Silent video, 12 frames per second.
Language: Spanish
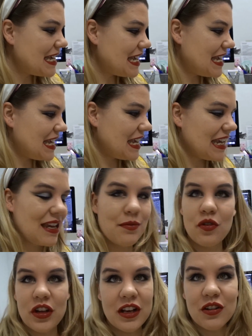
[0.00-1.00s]
y
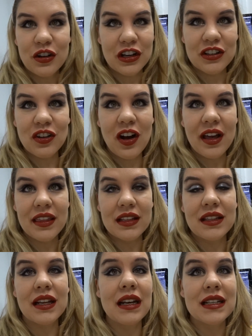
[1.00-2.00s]
voy corriendo a
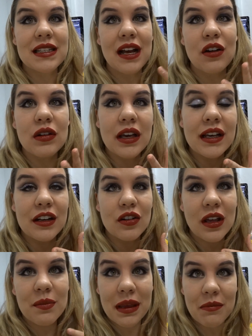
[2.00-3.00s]
editarlas, aunque creo
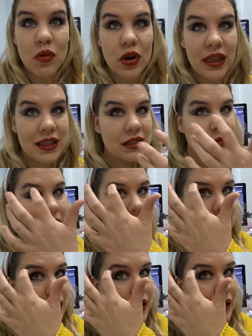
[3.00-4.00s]
que me voy a
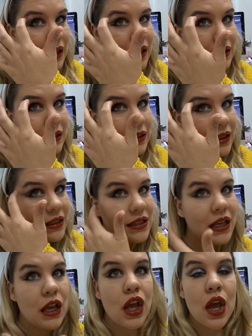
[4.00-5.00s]
desmaquillar antes
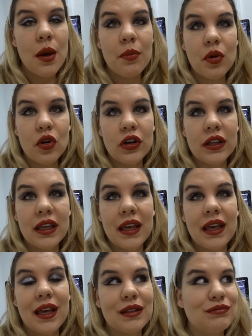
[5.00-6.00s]

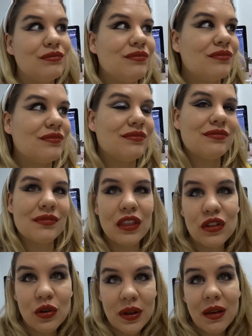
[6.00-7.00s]
porque mm,
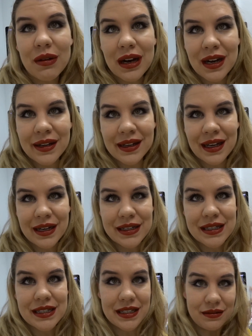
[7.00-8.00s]
no voy a bajar
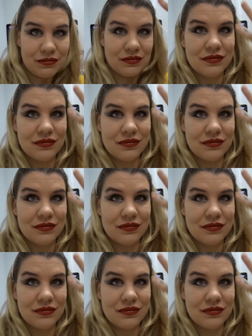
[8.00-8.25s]
así